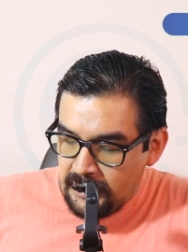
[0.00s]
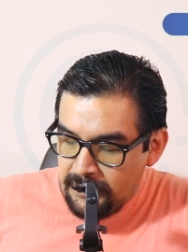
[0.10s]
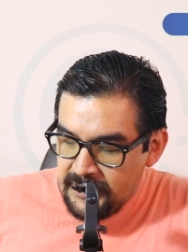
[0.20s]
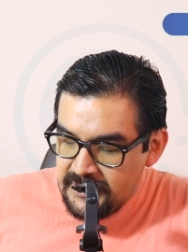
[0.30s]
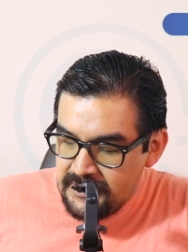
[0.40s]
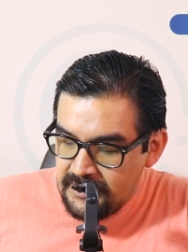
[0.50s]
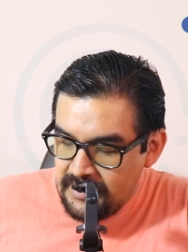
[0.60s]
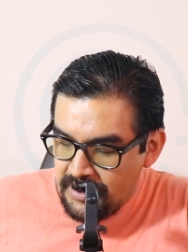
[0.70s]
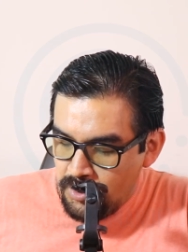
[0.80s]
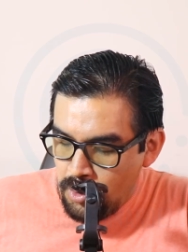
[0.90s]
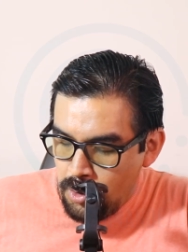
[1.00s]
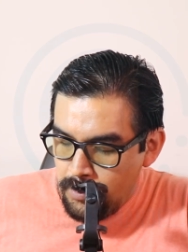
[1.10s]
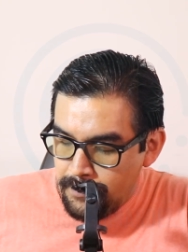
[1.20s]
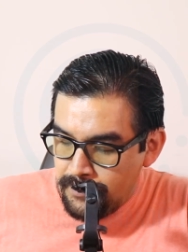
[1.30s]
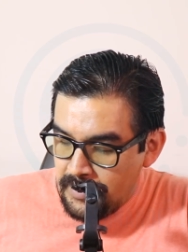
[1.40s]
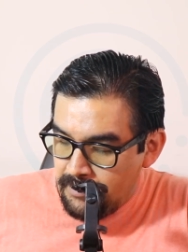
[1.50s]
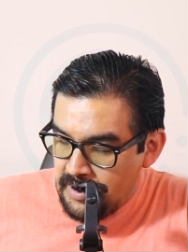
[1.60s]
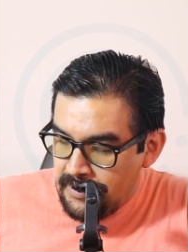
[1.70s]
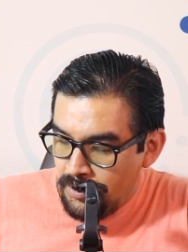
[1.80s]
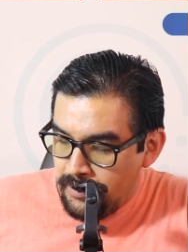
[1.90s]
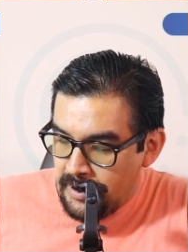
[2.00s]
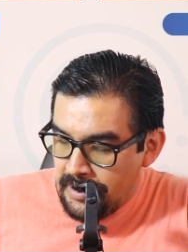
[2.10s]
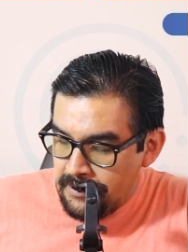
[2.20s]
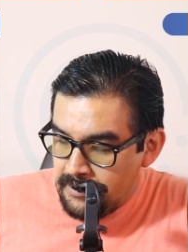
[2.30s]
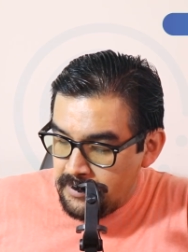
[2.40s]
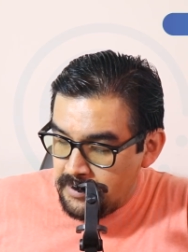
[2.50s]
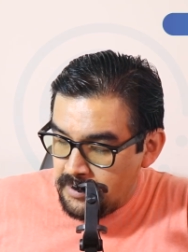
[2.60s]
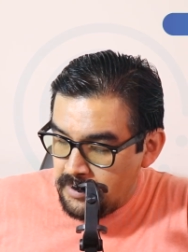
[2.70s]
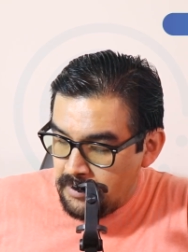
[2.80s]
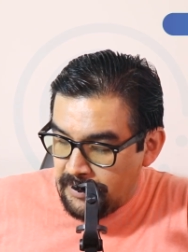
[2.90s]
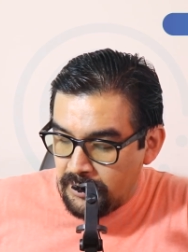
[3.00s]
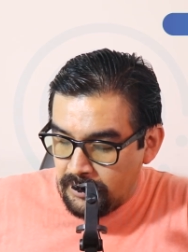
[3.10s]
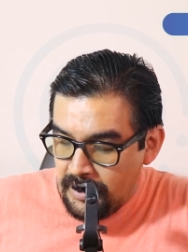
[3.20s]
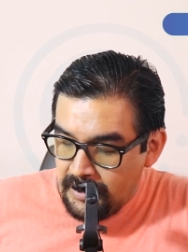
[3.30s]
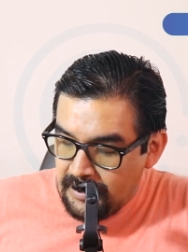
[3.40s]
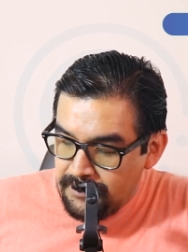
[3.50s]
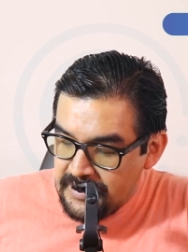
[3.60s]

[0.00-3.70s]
¿Qué pasa si tengo BBVA? Perdón, ¿qué